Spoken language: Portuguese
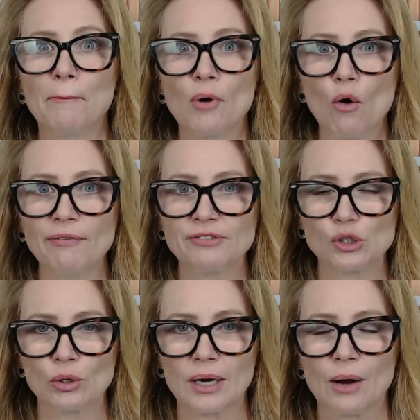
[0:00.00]

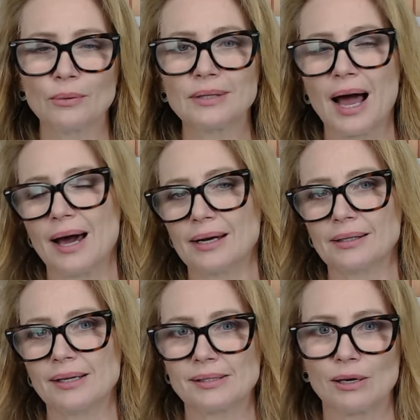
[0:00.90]
profissional da área
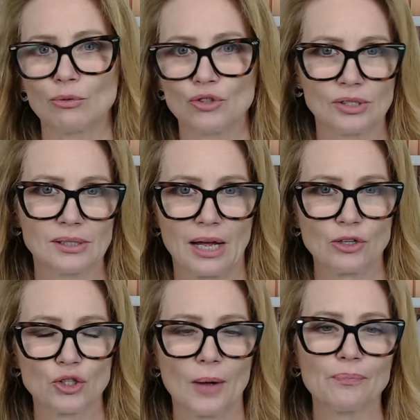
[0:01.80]
da saúde
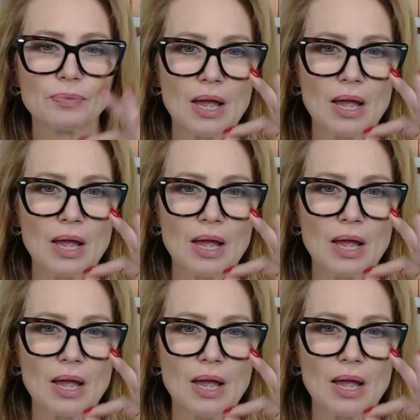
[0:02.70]
estética?